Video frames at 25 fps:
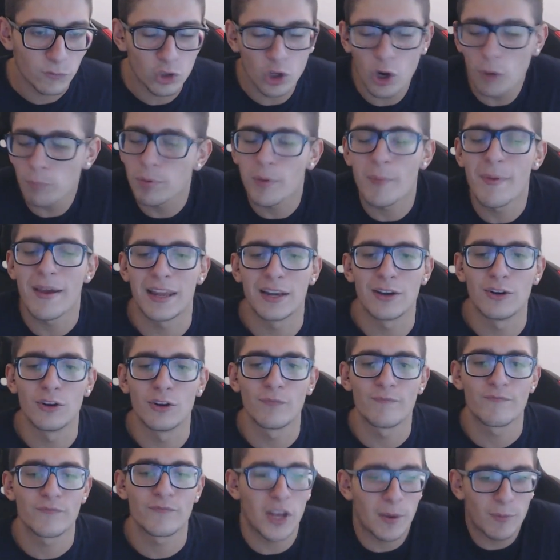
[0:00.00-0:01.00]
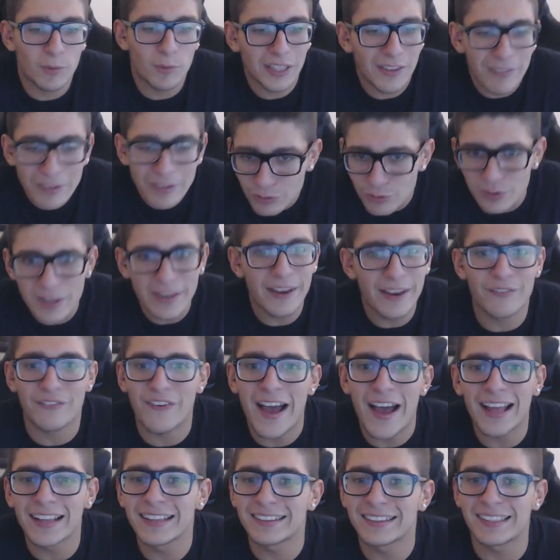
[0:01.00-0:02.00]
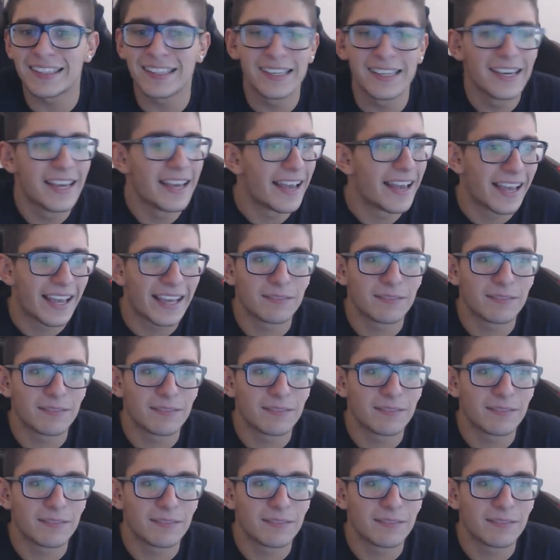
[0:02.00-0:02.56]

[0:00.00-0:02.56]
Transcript: troppo bello. Cioè, montavi sugli elefanti,